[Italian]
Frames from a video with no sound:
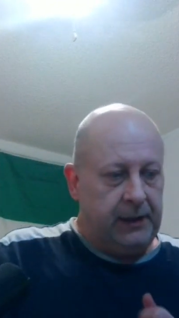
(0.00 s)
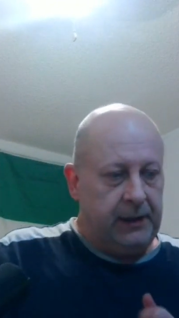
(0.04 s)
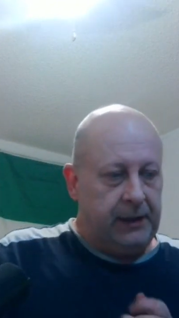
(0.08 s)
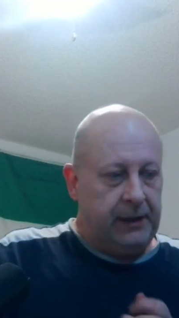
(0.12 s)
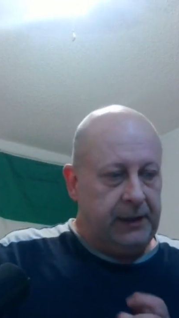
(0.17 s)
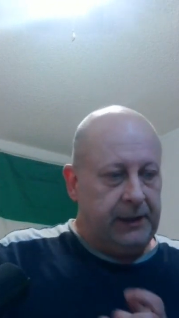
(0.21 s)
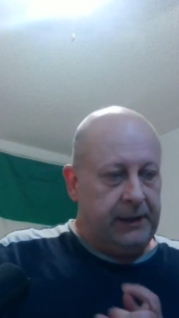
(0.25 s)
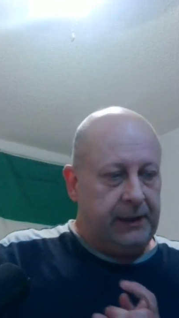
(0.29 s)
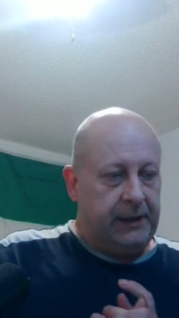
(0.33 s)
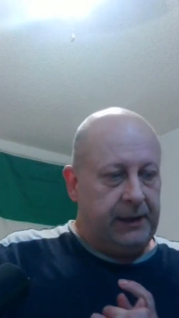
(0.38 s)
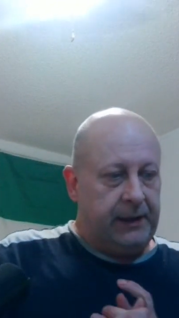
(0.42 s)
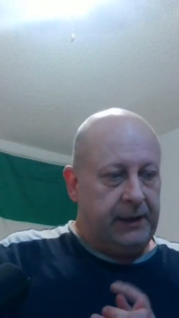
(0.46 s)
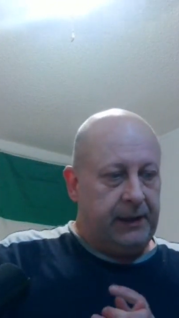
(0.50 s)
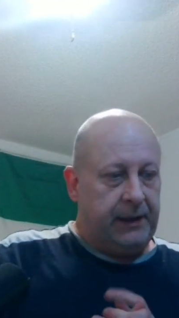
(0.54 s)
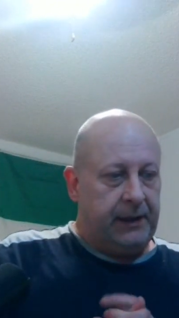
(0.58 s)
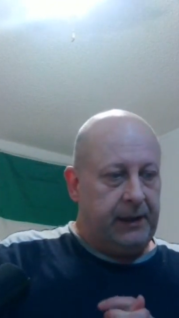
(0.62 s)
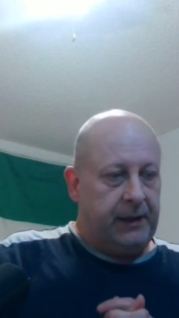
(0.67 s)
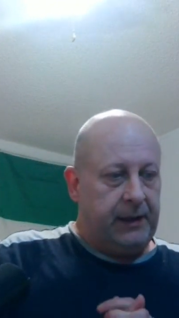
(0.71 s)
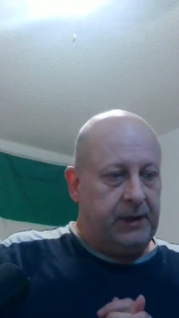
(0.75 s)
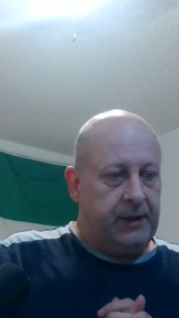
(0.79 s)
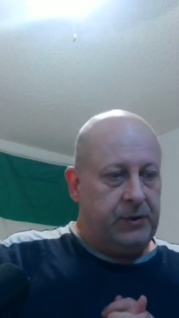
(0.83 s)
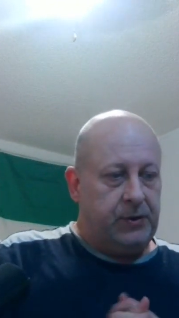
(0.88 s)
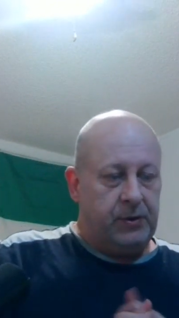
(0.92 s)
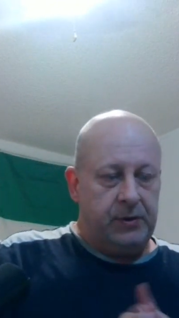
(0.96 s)

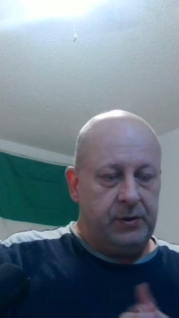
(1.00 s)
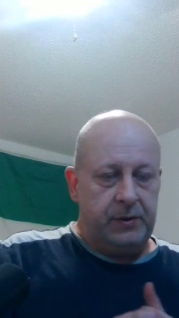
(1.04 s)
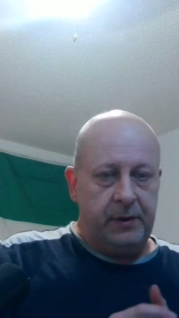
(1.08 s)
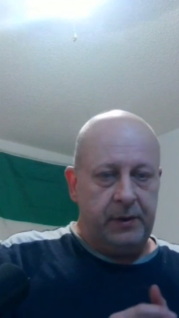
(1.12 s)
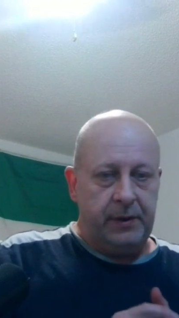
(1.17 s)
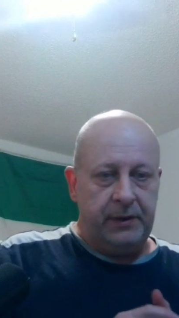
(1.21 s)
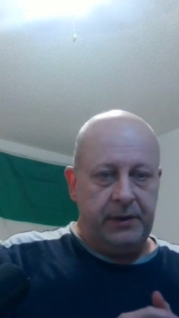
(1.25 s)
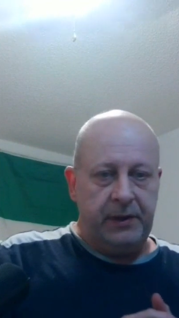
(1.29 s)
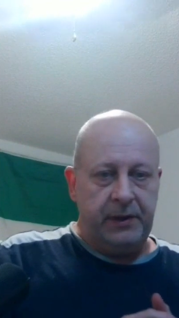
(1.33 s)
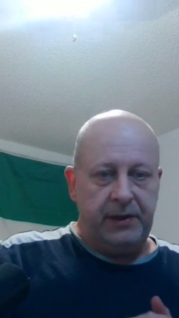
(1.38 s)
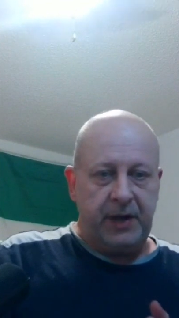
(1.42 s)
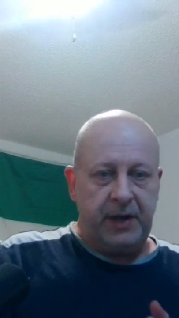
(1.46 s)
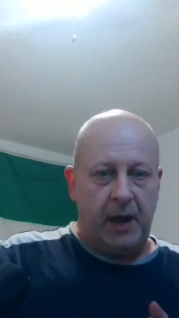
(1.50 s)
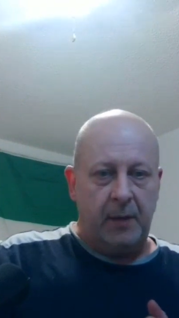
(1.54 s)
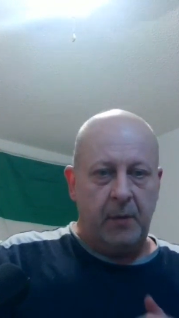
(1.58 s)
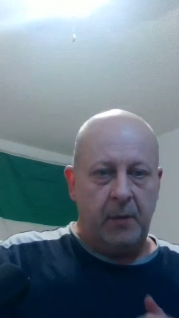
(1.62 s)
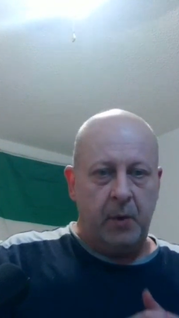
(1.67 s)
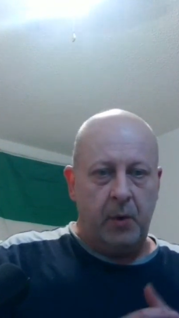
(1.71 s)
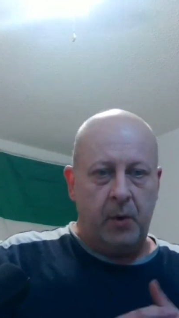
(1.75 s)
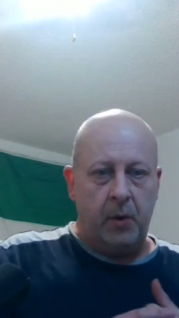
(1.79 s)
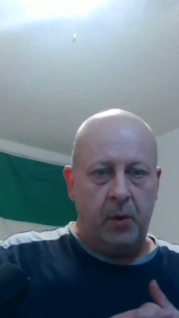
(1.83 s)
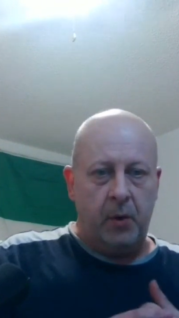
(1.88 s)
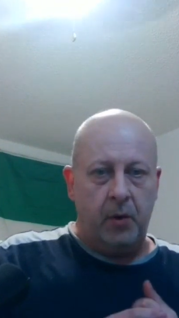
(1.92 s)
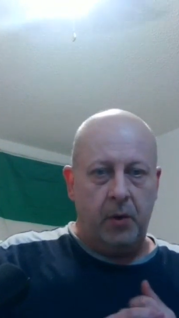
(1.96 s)
Eh,
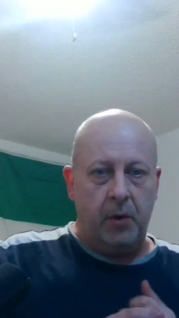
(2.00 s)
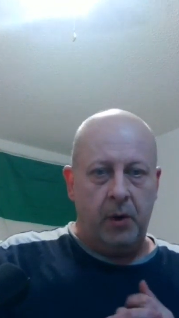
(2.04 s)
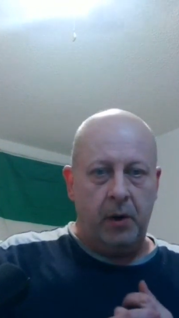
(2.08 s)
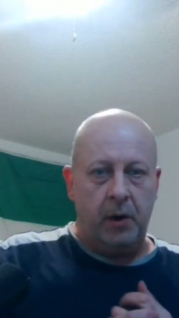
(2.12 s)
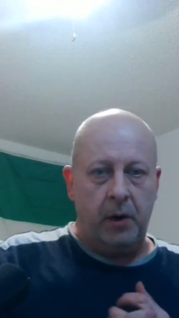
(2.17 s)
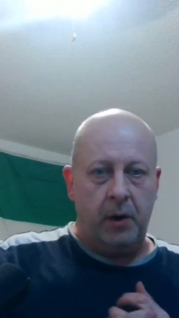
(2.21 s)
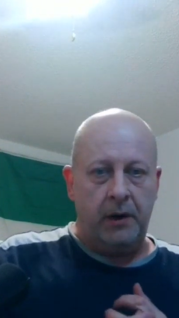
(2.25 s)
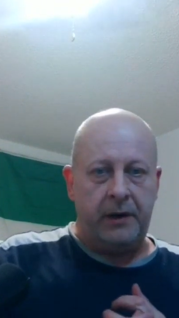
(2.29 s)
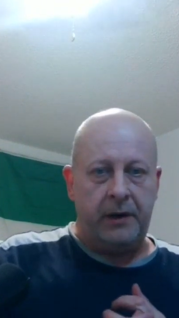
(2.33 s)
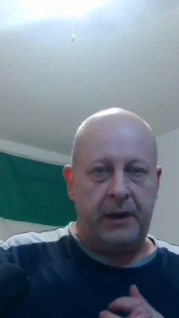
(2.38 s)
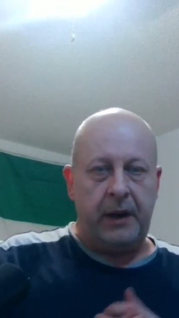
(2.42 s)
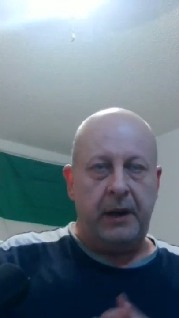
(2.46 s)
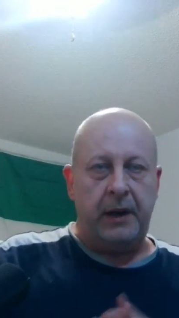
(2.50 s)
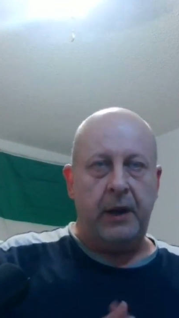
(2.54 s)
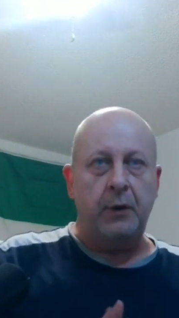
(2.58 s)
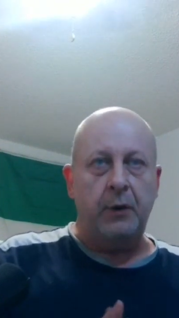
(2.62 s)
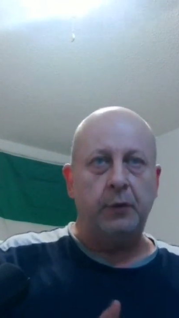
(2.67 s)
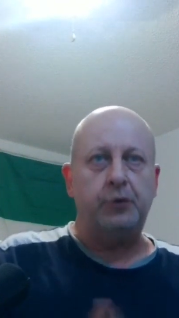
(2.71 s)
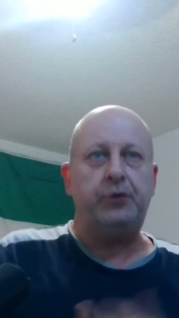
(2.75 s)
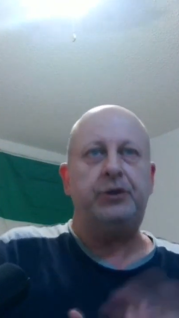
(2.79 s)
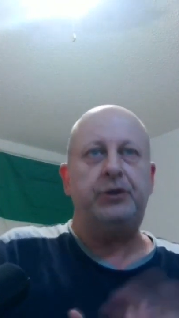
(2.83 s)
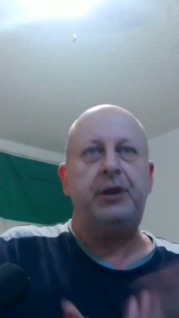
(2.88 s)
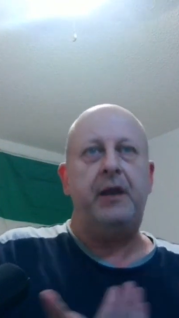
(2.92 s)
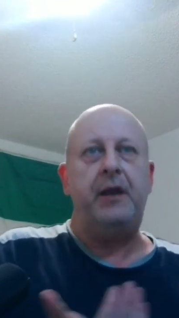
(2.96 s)
diciamo che
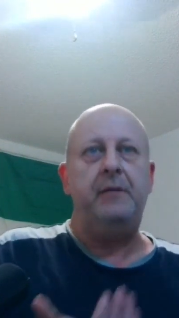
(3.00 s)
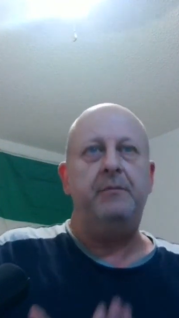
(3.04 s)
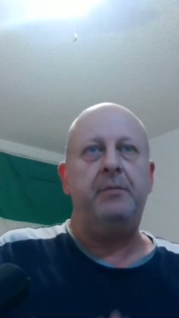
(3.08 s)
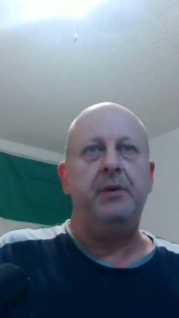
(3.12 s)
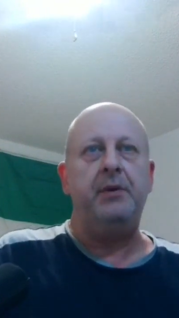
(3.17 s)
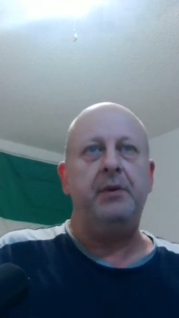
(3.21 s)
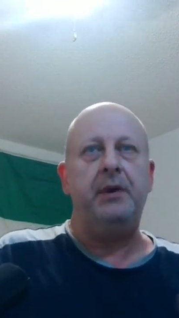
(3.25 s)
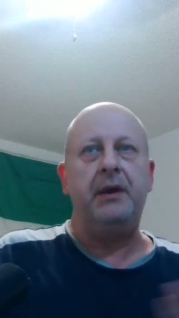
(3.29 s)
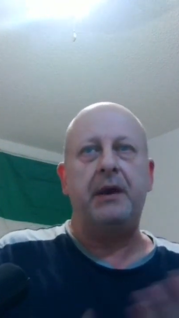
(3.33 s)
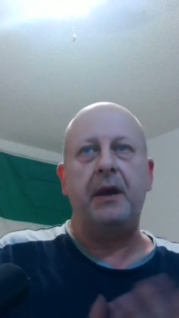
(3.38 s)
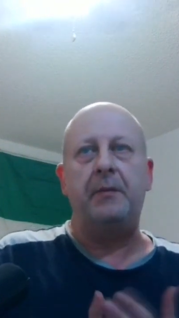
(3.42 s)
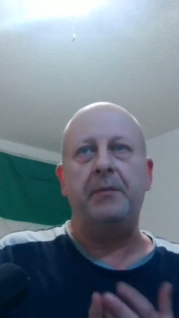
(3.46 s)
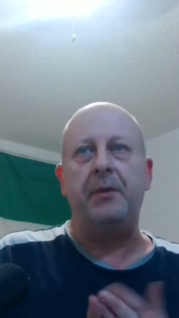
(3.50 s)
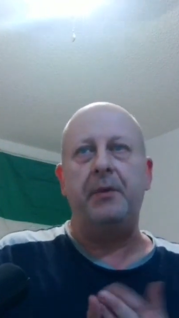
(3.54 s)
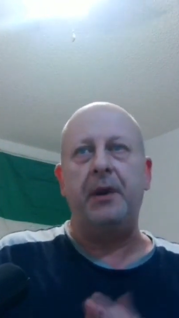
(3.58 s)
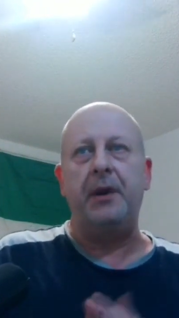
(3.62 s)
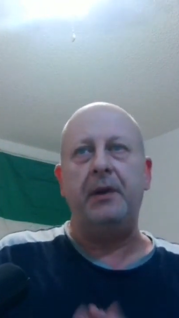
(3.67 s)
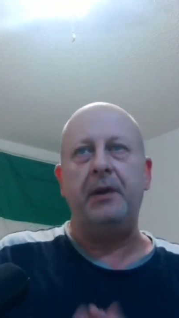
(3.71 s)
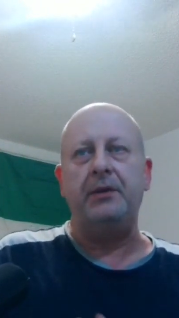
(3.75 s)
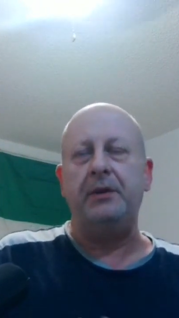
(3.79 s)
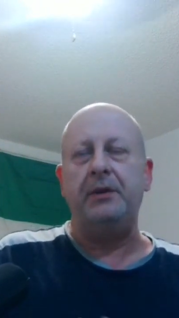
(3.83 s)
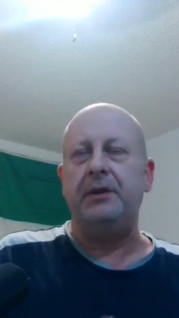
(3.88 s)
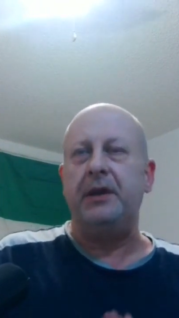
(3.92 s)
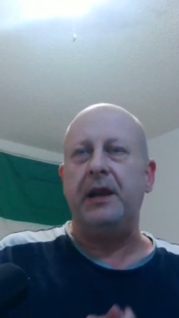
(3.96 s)
nello scempio del
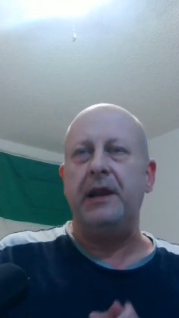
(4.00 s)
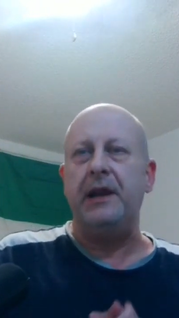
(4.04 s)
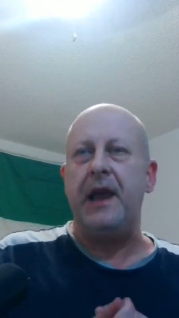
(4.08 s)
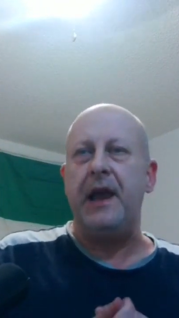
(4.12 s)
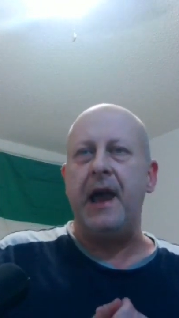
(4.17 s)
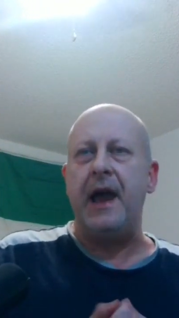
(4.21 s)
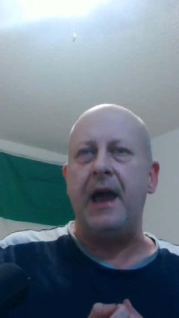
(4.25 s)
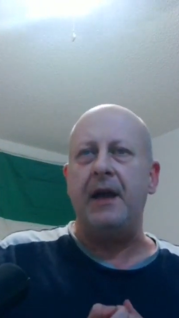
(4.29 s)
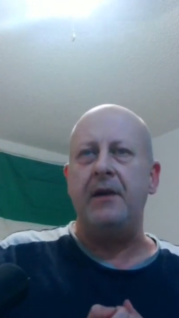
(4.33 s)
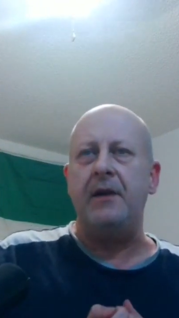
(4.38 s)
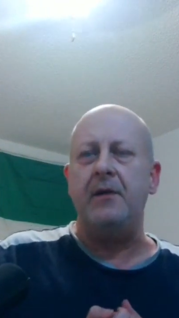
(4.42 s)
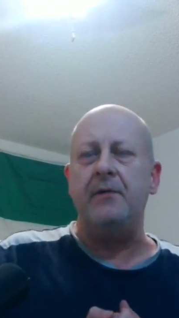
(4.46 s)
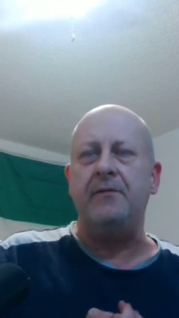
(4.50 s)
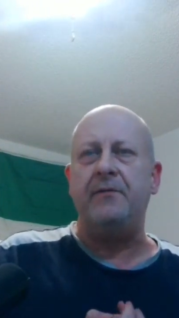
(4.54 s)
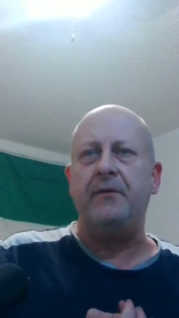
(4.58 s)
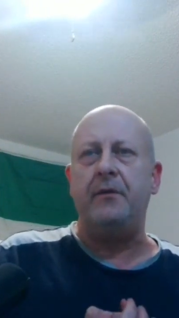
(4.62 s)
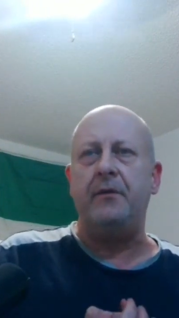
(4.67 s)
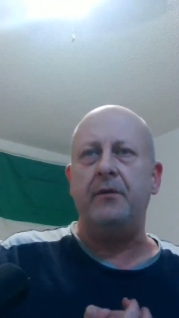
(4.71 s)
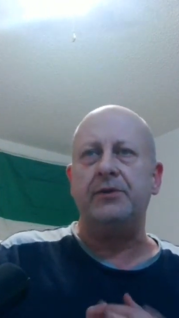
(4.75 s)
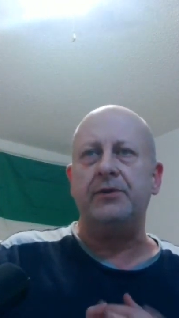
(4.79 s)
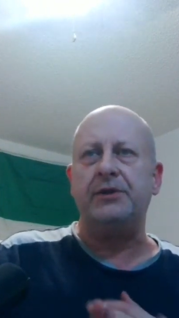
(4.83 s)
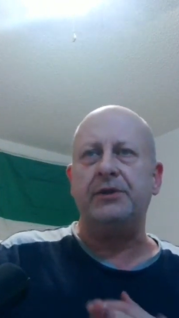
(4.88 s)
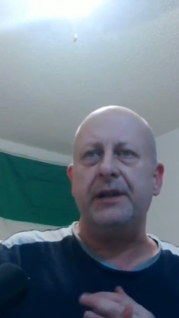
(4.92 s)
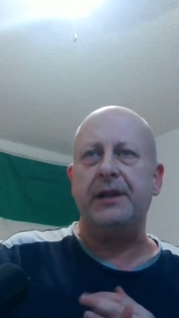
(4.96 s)
campionato
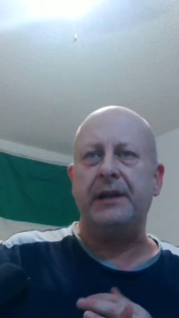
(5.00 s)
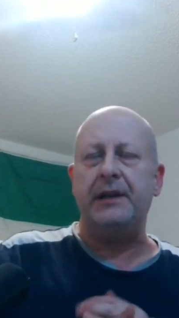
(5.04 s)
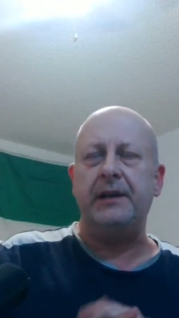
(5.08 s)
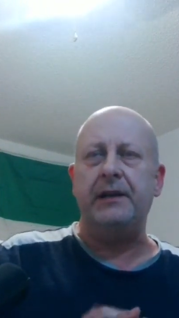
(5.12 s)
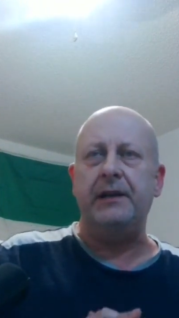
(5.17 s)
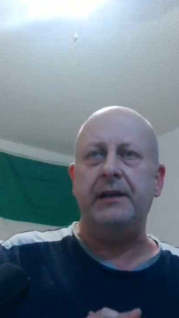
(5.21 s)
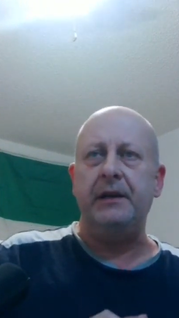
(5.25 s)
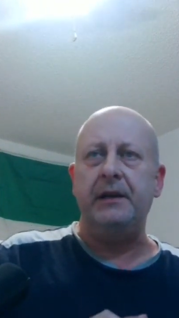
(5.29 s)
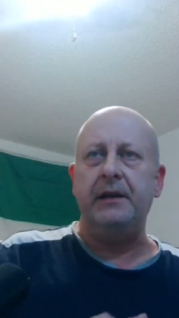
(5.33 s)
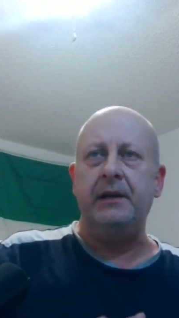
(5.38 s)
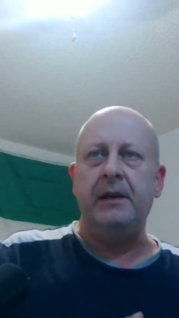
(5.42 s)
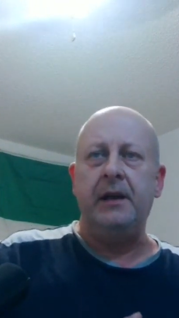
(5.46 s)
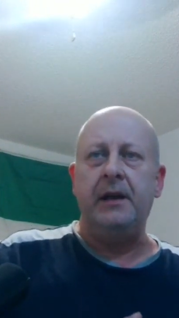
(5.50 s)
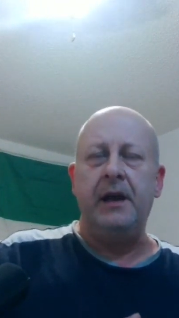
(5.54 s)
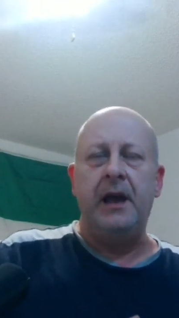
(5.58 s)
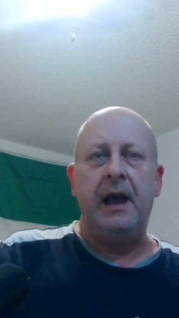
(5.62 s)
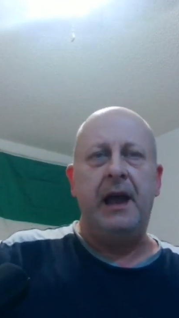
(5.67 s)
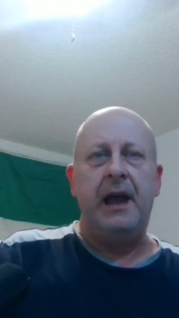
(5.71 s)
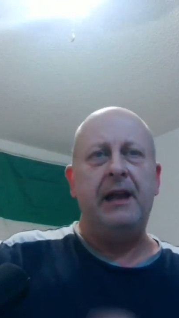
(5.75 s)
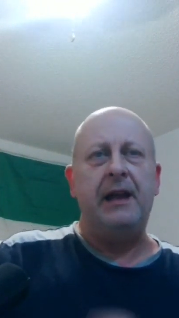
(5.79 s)
italiano forse